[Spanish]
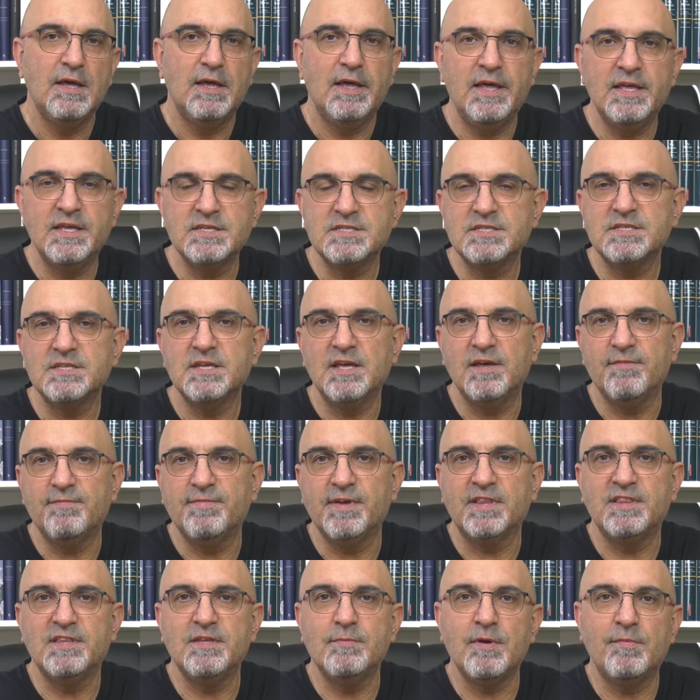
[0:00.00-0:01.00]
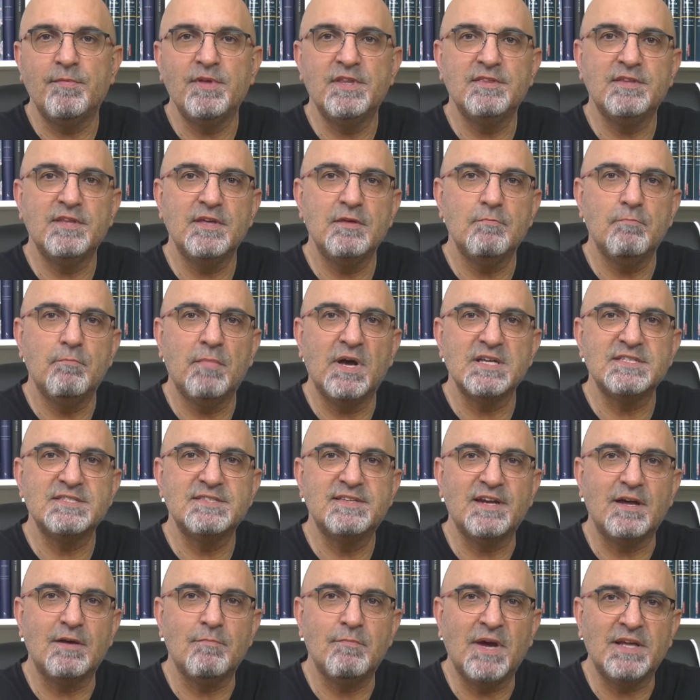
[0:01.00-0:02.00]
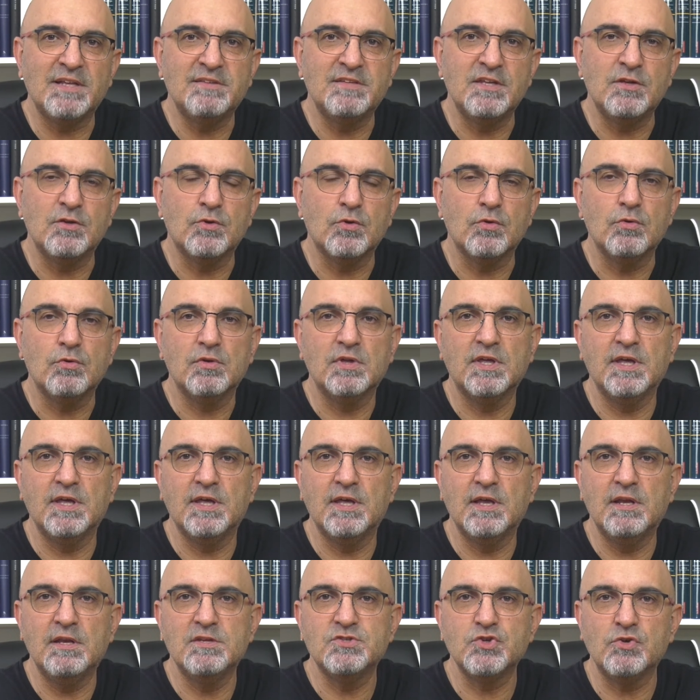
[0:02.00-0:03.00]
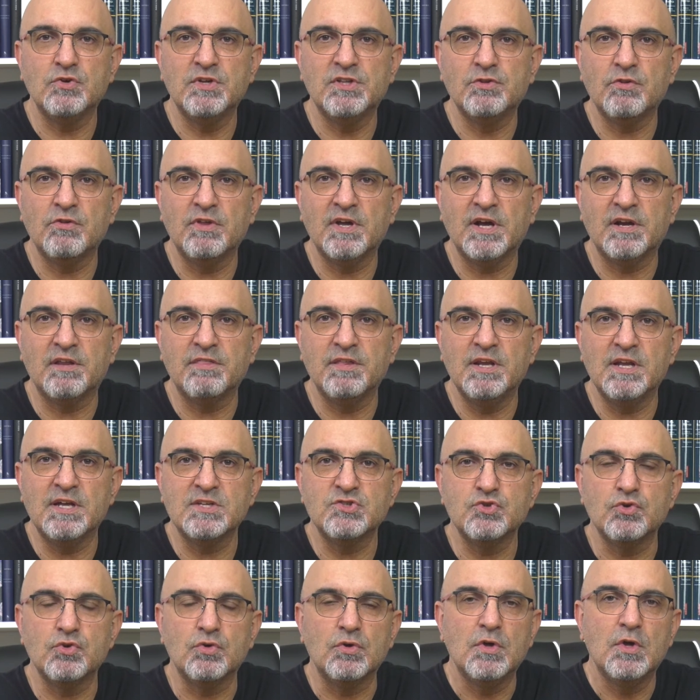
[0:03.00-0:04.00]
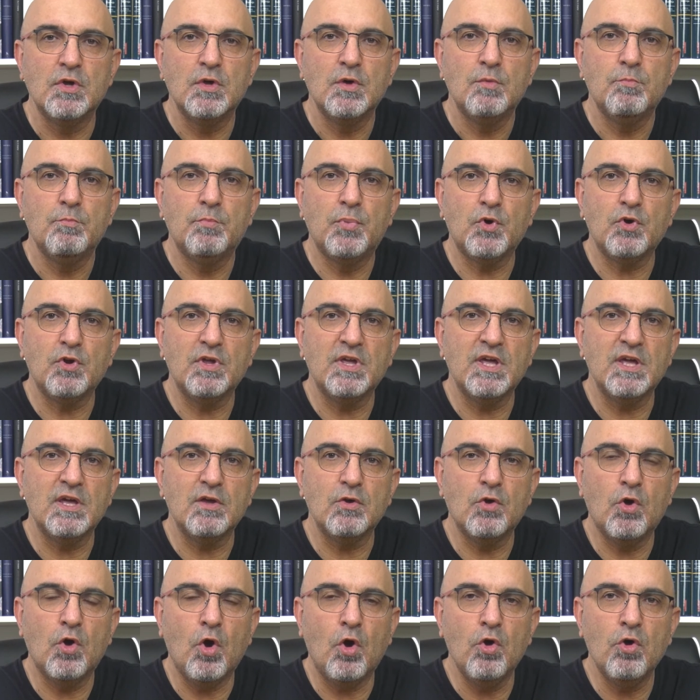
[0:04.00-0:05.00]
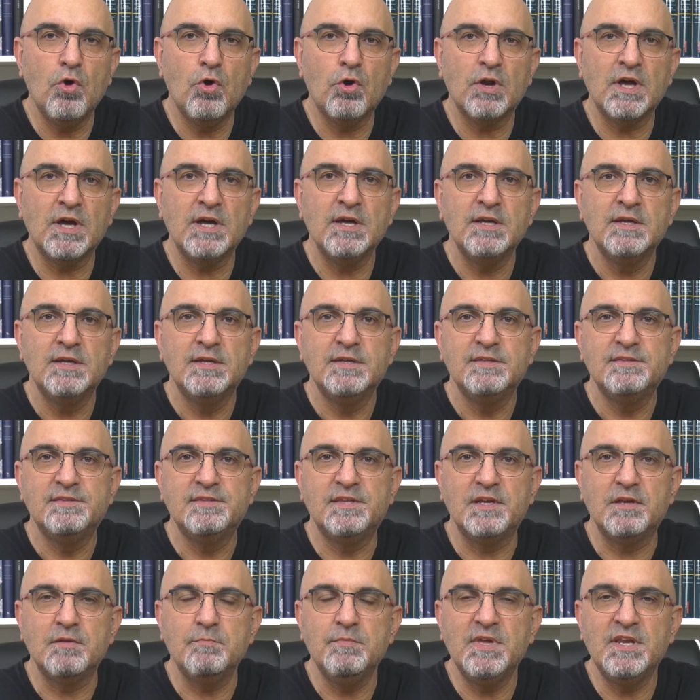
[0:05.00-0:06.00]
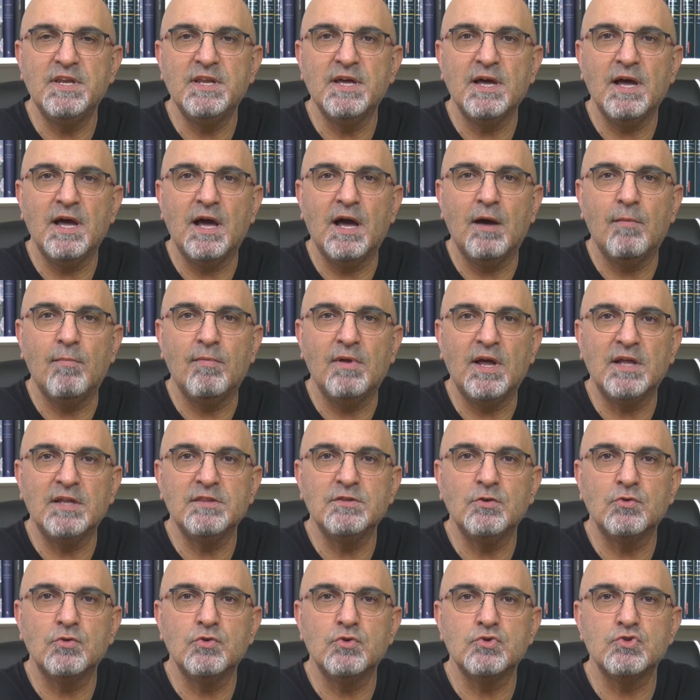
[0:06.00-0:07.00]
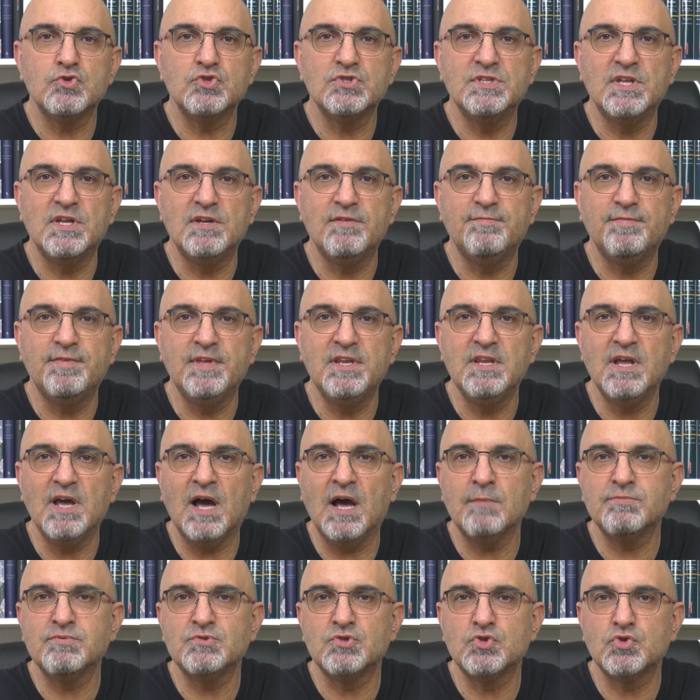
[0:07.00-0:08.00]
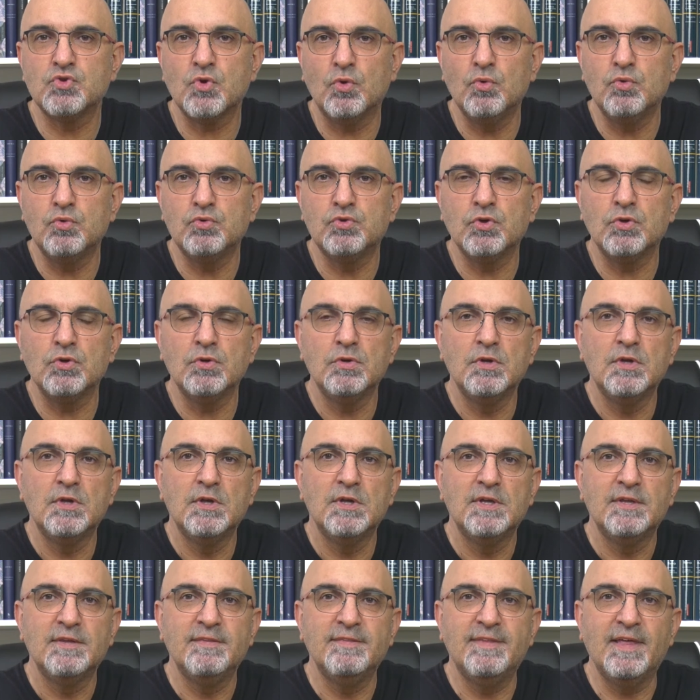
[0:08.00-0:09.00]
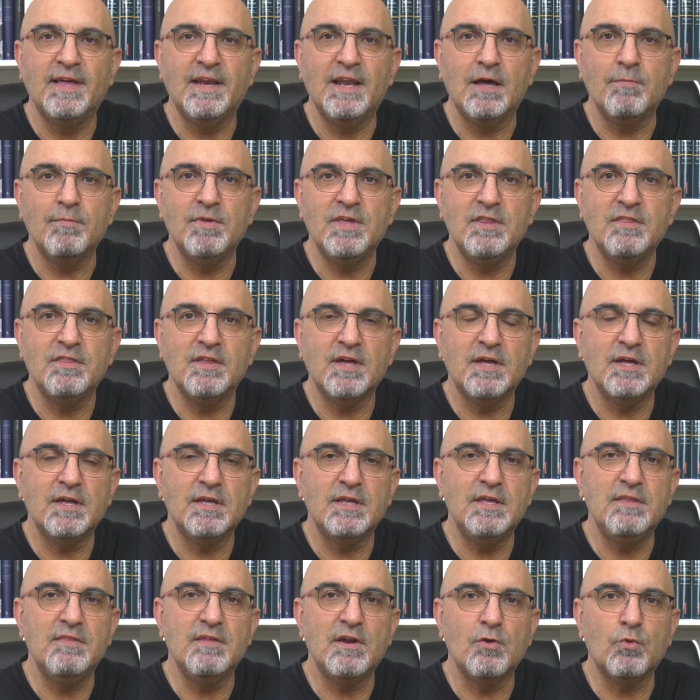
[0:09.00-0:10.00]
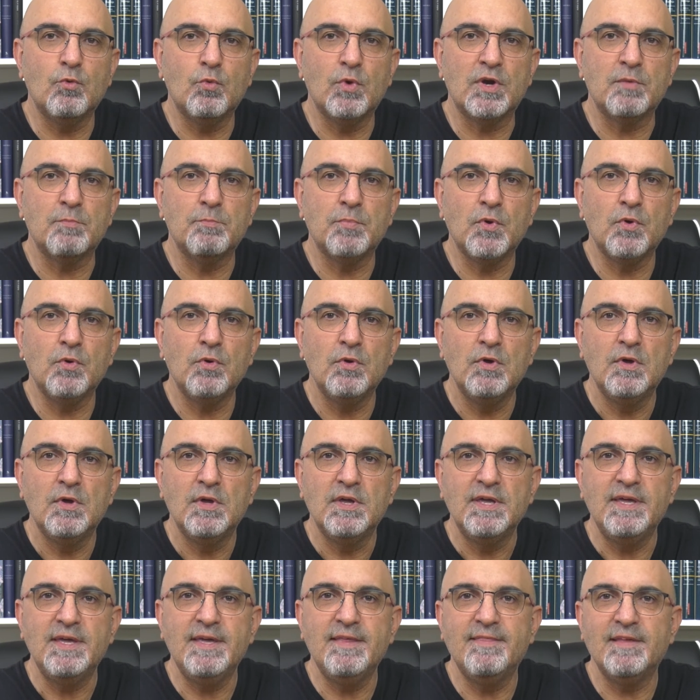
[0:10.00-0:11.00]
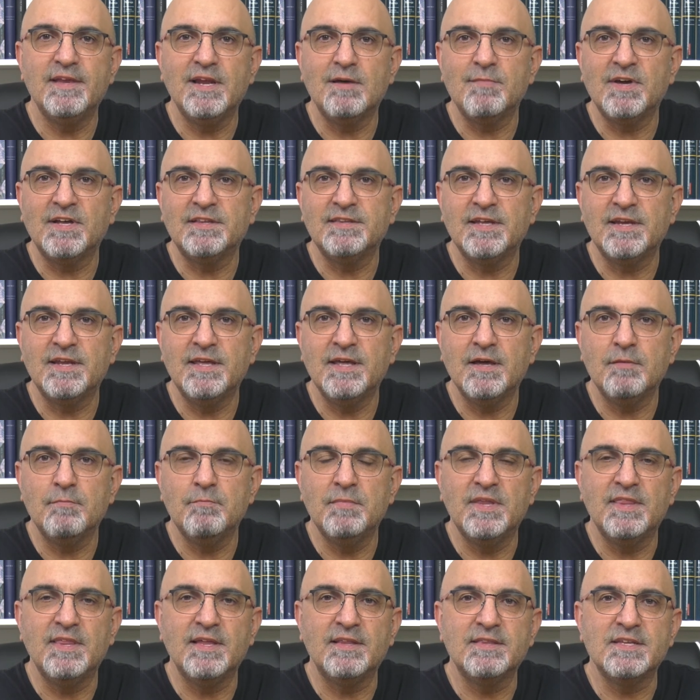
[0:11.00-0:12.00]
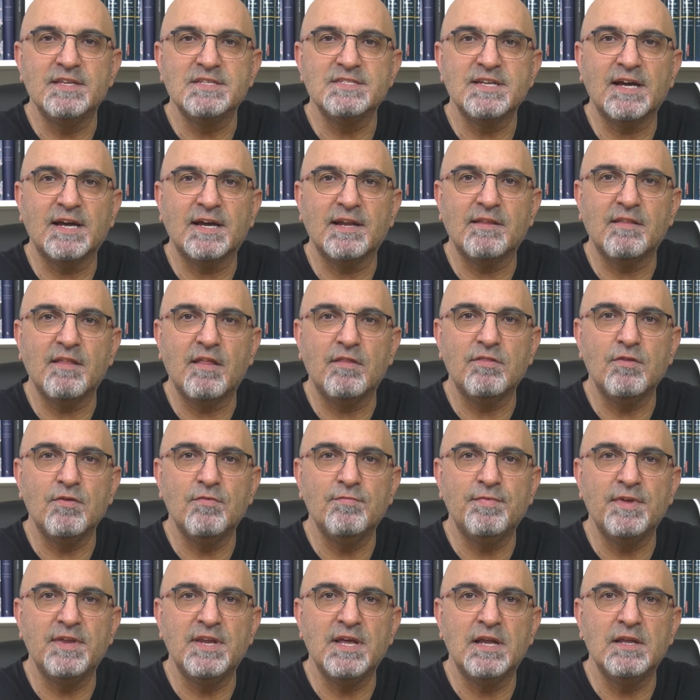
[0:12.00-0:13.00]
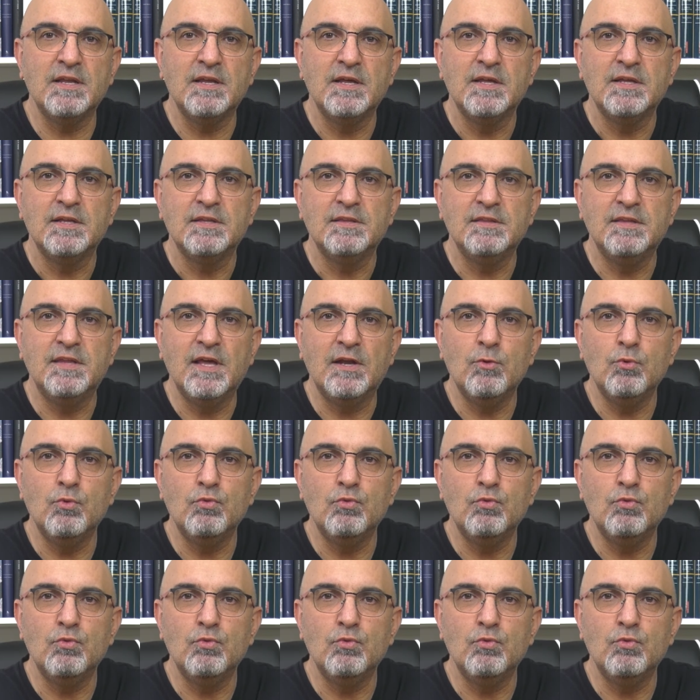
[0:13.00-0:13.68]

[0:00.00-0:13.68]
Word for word: Es efectivamente más dramático que el soneto de Garcilaso, porque Góngora termina hablándonos del fin absoluto de la vida y del cuerpo y de la materia mediante esa gradación final del